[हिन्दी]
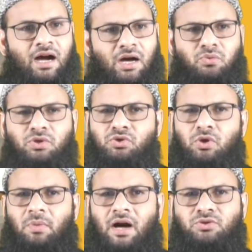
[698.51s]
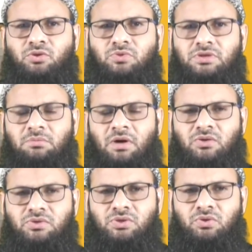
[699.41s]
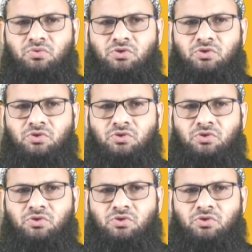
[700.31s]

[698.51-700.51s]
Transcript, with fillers: हर वो शोबा जो मुसलमानों से जो